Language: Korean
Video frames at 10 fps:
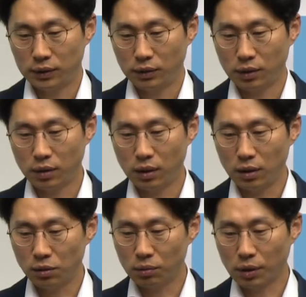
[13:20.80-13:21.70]
나스닥이
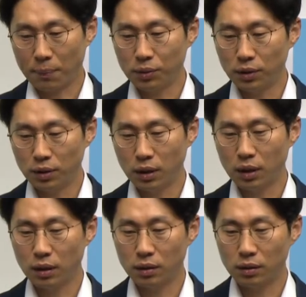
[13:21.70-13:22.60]
1.4%가
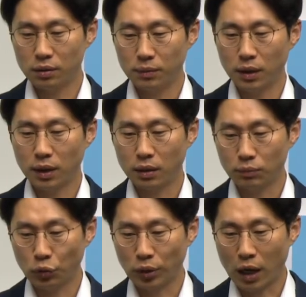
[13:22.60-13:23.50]
하락을 했습니다.
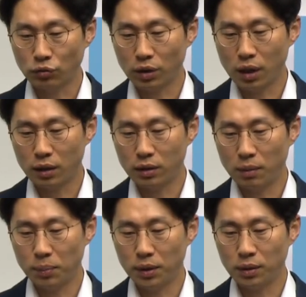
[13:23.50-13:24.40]
뭐 다우나
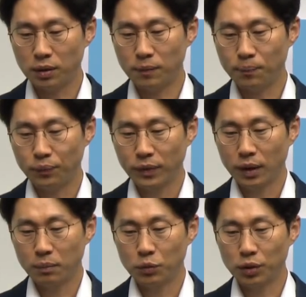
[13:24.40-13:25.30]
S&P는
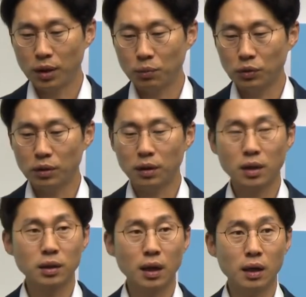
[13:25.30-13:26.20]
뭐 생각보다 그렇게
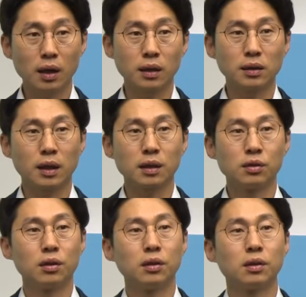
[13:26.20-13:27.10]
크게 하락하진
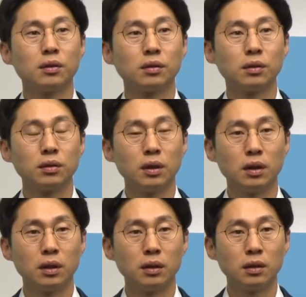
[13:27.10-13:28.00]
않았어요.
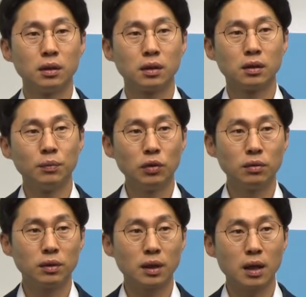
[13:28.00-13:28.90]
어제 이제
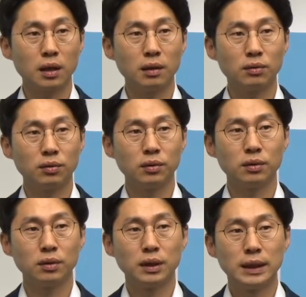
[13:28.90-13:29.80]

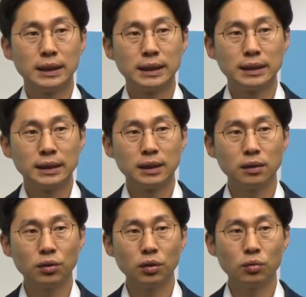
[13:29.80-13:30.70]
금요일장에서는
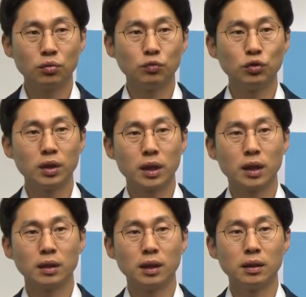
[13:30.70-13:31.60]
실적이 조금
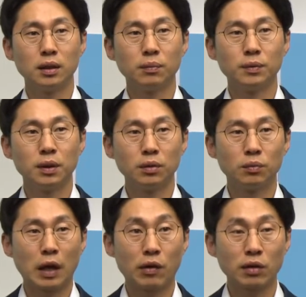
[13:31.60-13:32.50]
문제가 된 기업들이 좀
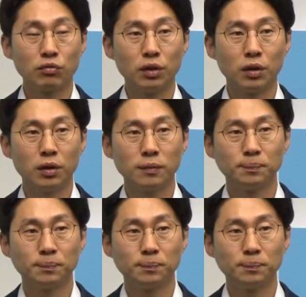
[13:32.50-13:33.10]
나왔고요.